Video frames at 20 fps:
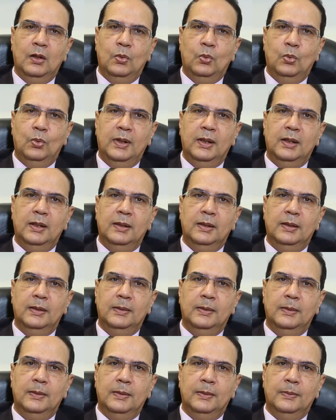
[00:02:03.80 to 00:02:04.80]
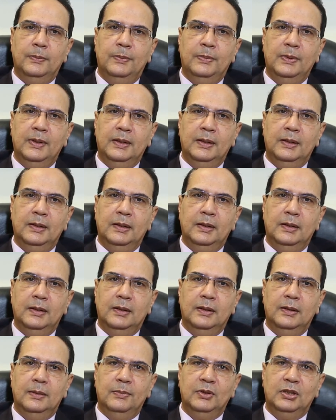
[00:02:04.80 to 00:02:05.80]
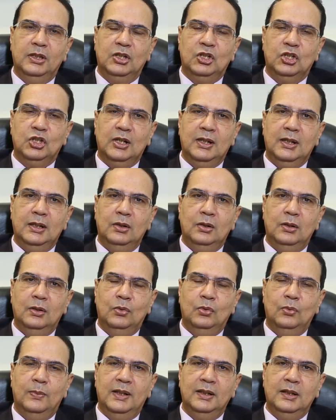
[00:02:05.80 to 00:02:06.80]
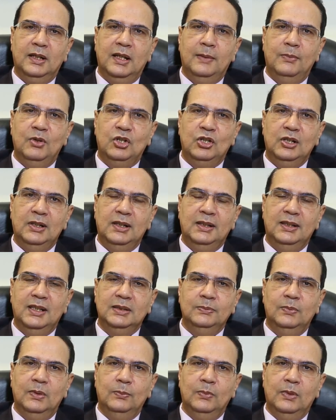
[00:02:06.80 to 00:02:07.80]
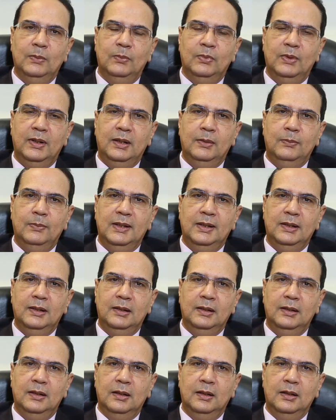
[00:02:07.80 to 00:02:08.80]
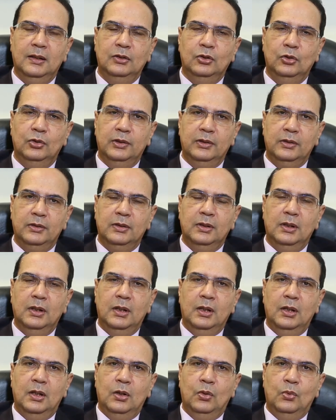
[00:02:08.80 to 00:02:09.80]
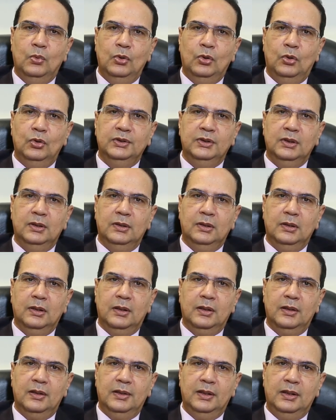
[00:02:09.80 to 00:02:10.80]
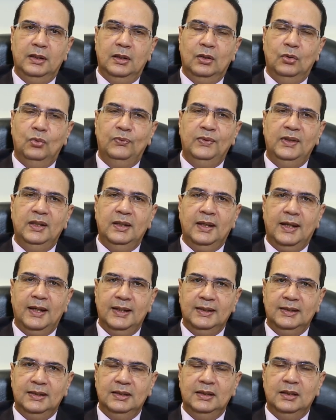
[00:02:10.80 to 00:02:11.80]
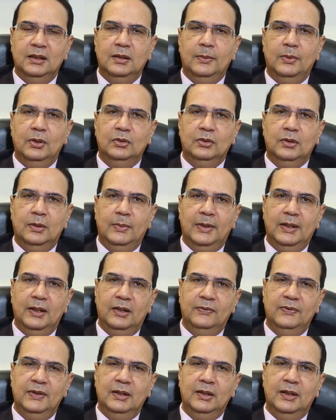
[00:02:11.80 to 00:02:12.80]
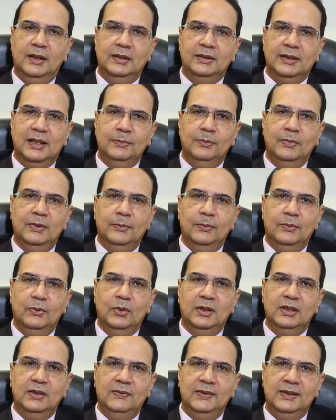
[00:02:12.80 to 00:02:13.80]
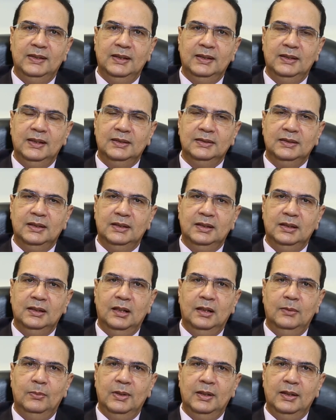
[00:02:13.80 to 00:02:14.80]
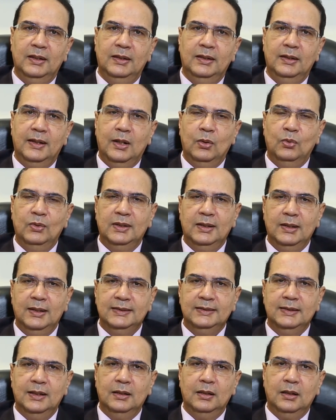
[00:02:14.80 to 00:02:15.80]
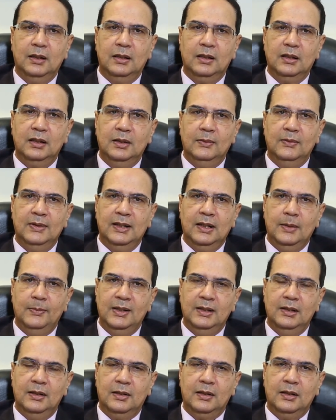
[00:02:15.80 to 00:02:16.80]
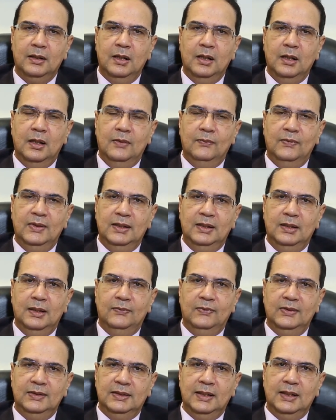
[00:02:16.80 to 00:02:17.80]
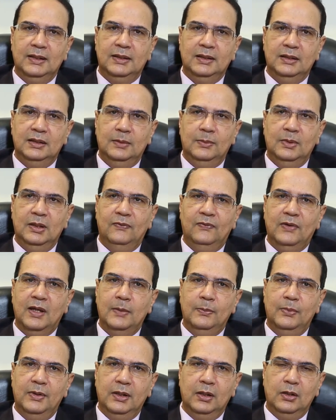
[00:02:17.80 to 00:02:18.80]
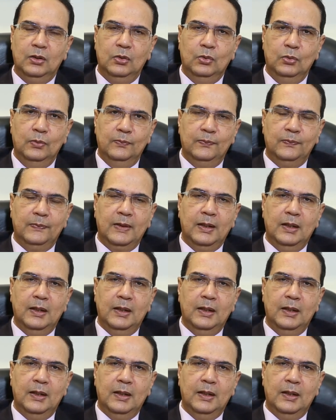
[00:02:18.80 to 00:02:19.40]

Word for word: وبتتشال وبعد كده بنشيل الديسميك ممبرين من الدونر ونحط القرنيه وفي حاجات جديده طبعا زي ما احنا عارفين ان احنا ساعات دلوقتي في تكنيكس جديده ان احنا نحاول نلزق القرنيه واللاميلر في الدلك دي بالفايبرين جلو